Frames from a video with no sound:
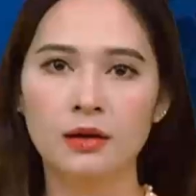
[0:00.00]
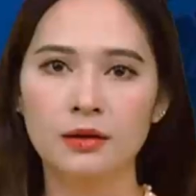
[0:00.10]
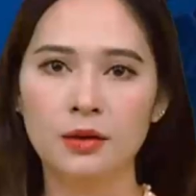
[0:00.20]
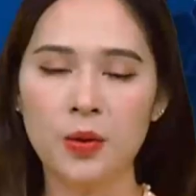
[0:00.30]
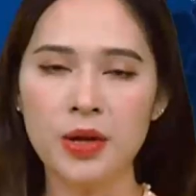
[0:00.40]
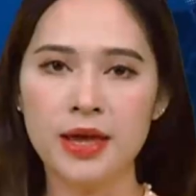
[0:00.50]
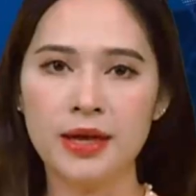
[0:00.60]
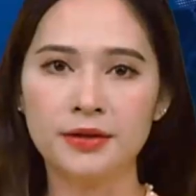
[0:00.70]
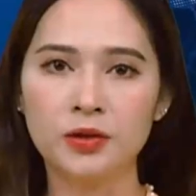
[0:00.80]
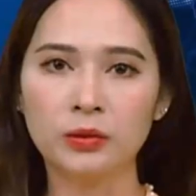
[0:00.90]
Thưa quý
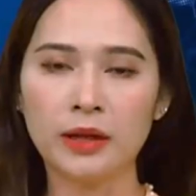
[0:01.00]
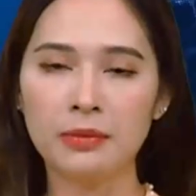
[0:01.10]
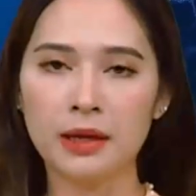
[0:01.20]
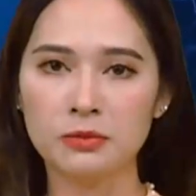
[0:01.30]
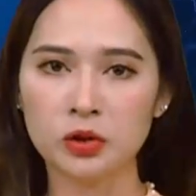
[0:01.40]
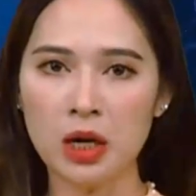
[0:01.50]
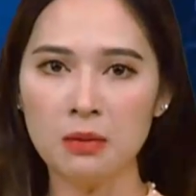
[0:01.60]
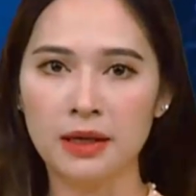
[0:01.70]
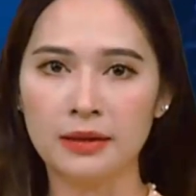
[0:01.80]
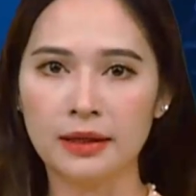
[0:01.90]
vị, Trung tâm Kiểm
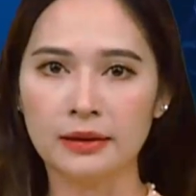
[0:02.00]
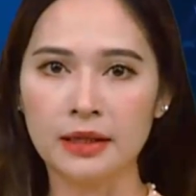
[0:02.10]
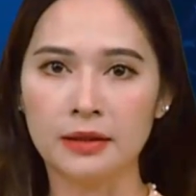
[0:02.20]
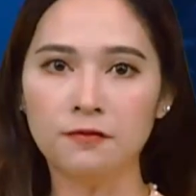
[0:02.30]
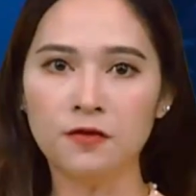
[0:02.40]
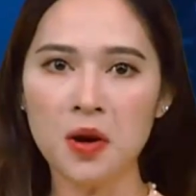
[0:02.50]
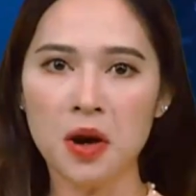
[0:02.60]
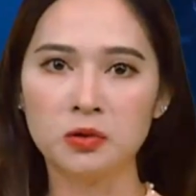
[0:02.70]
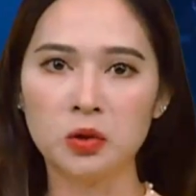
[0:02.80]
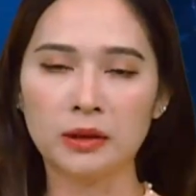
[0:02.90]
soát Bệnh tật tỉnh phối
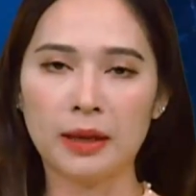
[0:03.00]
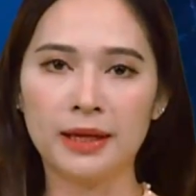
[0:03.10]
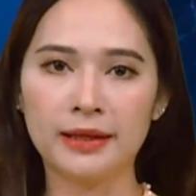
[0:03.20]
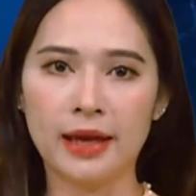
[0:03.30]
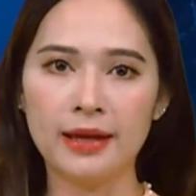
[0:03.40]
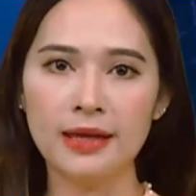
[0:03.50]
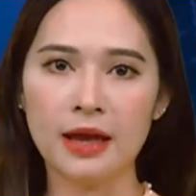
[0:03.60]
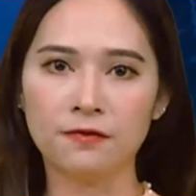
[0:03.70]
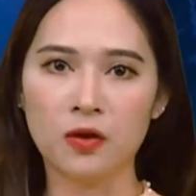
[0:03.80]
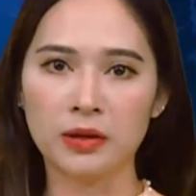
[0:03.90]
hợp Trung tâm Y tế
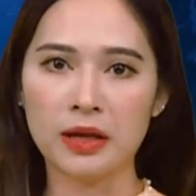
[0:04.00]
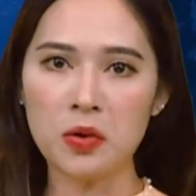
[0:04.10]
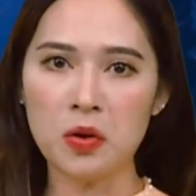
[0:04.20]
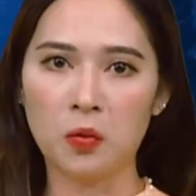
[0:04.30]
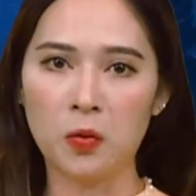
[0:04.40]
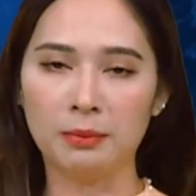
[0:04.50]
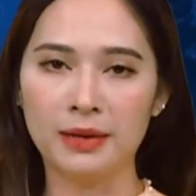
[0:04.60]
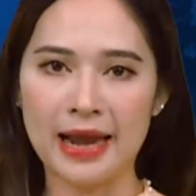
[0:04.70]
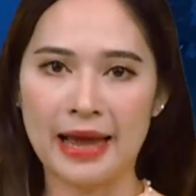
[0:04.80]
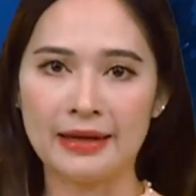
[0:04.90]
và Phòng Giáo dục huyện
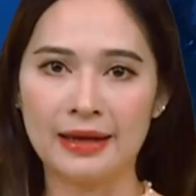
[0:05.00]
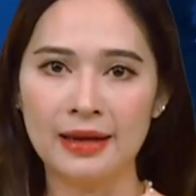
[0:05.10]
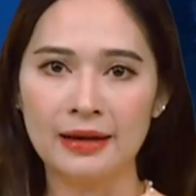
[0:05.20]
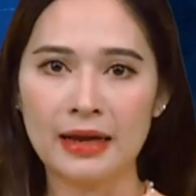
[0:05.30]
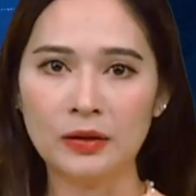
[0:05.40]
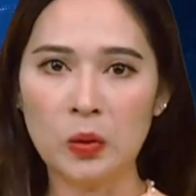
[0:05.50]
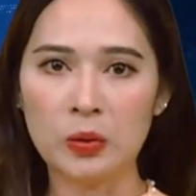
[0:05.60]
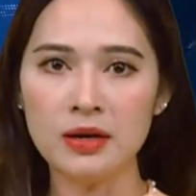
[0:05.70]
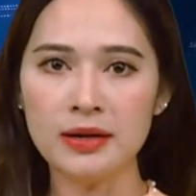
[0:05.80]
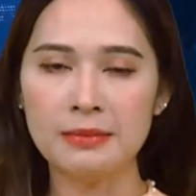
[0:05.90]
Bình Đại đã tổ
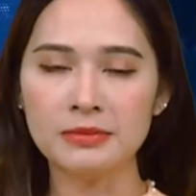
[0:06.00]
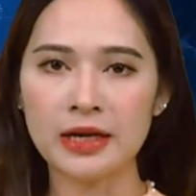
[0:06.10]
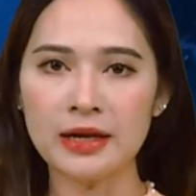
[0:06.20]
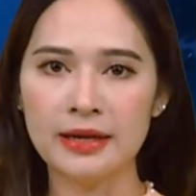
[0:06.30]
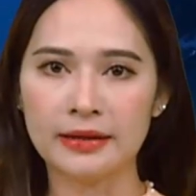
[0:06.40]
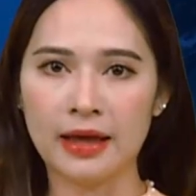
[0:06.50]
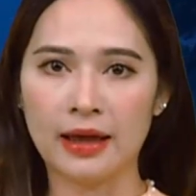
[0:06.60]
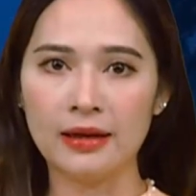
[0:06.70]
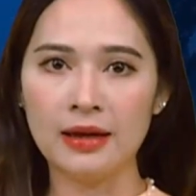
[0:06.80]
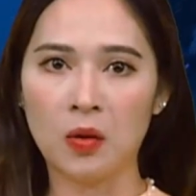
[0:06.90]
chức giám sát dịch
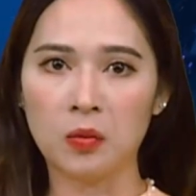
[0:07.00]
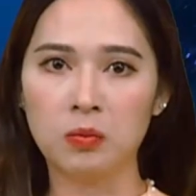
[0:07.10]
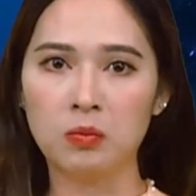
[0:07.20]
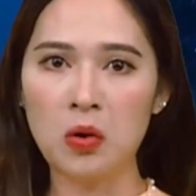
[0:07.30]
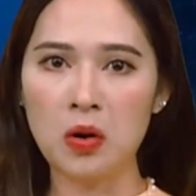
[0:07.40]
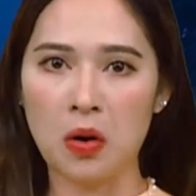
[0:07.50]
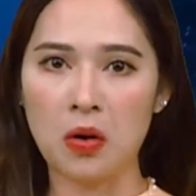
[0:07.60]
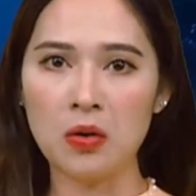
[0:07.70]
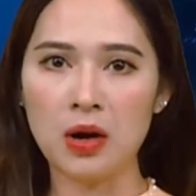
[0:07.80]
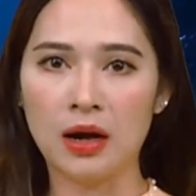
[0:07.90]
tễ học bú
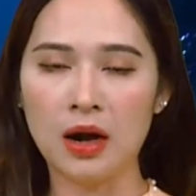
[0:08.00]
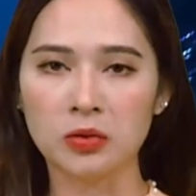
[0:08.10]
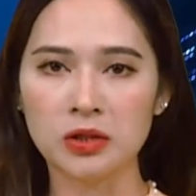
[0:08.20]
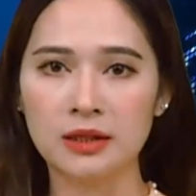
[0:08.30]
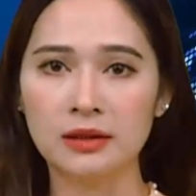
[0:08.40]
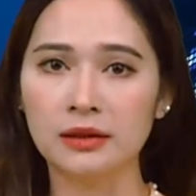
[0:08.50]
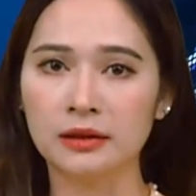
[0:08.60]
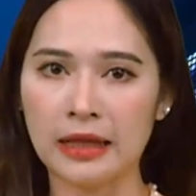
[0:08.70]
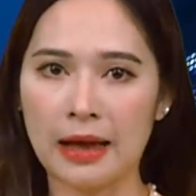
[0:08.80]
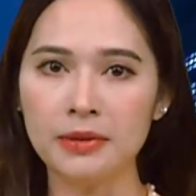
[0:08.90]
cổ ở học sinh
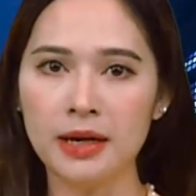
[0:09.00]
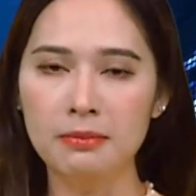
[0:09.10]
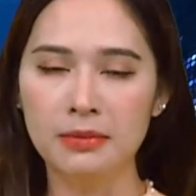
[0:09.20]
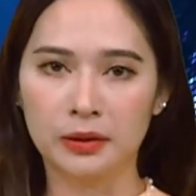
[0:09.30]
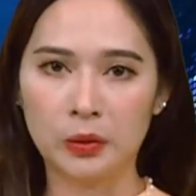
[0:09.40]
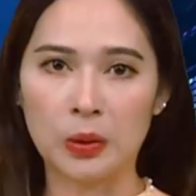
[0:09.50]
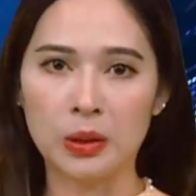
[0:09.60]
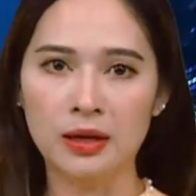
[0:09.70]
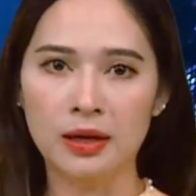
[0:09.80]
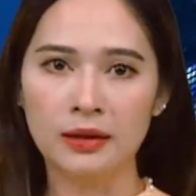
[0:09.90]
từ 8 đến 10
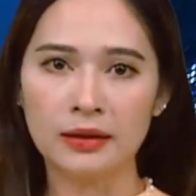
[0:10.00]
tuổi tại